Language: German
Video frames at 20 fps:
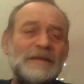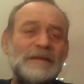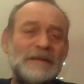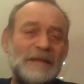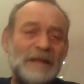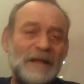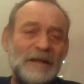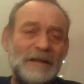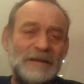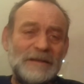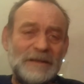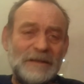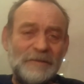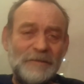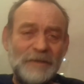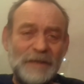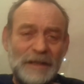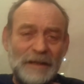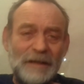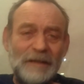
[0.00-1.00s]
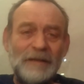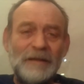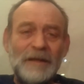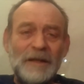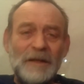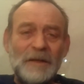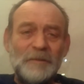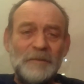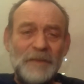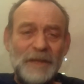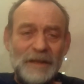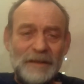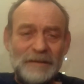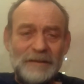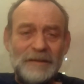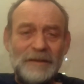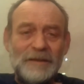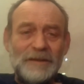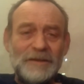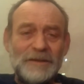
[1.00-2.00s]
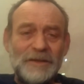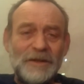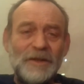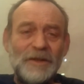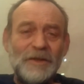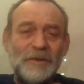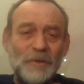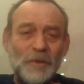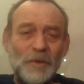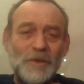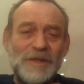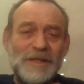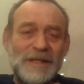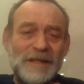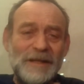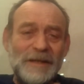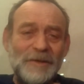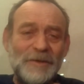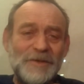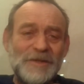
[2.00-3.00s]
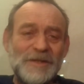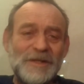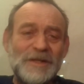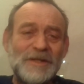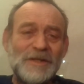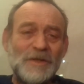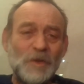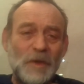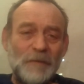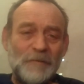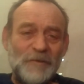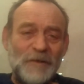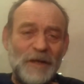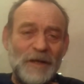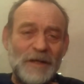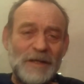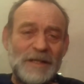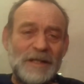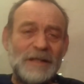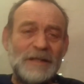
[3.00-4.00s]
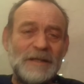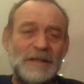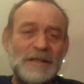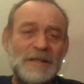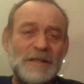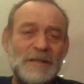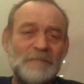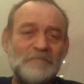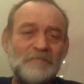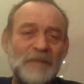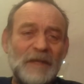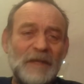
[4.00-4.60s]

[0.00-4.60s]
das ganze Viertel mit äh, solchen Wohnsilos zugepflastert ist,